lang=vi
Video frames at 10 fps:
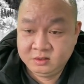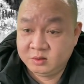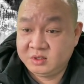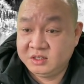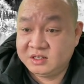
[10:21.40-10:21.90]

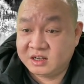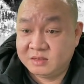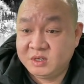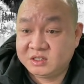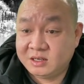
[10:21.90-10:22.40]
tôi tin rằng
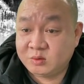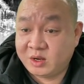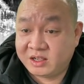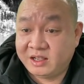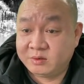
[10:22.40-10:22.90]
là bức tranh
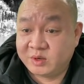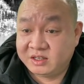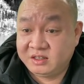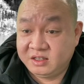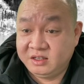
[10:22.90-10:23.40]
toàn cảnh của
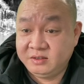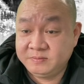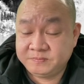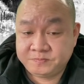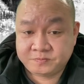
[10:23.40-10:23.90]
ngành kinh tế
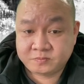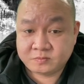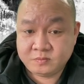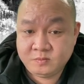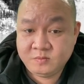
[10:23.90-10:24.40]

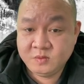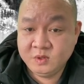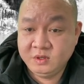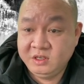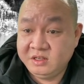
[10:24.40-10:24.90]

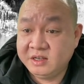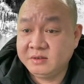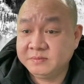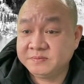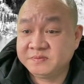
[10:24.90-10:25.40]
ít nhất
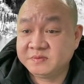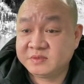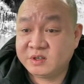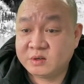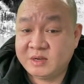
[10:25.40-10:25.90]

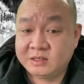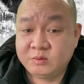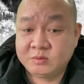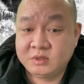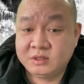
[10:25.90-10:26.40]
sau cái bản
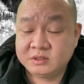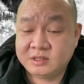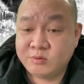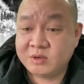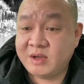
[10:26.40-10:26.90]
thông
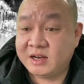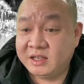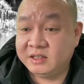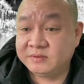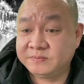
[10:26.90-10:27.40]
sau cái bản
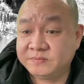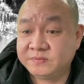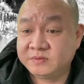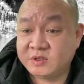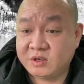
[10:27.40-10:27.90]
này
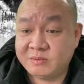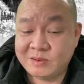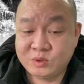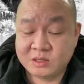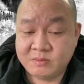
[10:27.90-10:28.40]
sau ngày
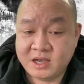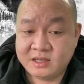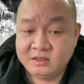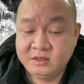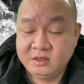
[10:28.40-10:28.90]
báo 1 tháng
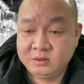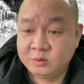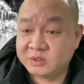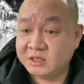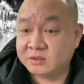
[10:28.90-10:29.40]
3
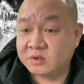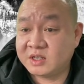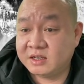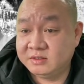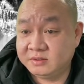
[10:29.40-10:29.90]
cũng sẽ được rõ
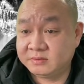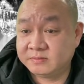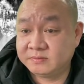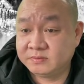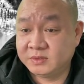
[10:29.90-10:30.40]
ràng hơn
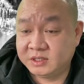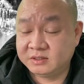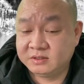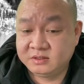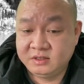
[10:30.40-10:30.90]

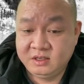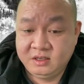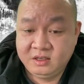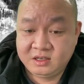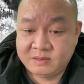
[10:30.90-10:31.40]

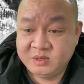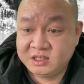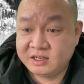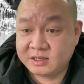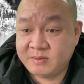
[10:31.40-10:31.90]
cảm ơn
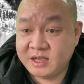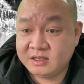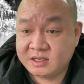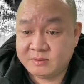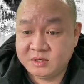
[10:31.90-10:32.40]
tất cả các
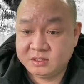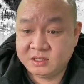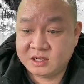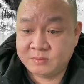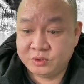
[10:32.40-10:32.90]
bác cảm ơn
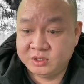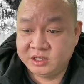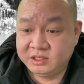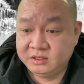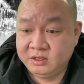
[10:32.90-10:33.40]
tất cả mọi
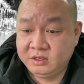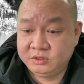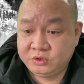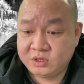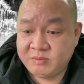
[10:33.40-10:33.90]
người
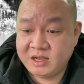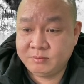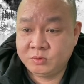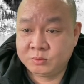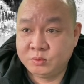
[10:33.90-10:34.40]
chúc các
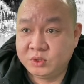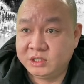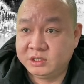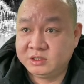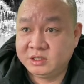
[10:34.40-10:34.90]
bác một
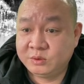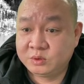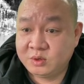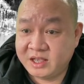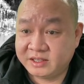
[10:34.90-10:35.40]
buổi chiều
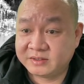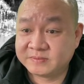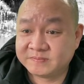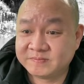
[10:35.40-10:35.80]
tốt lành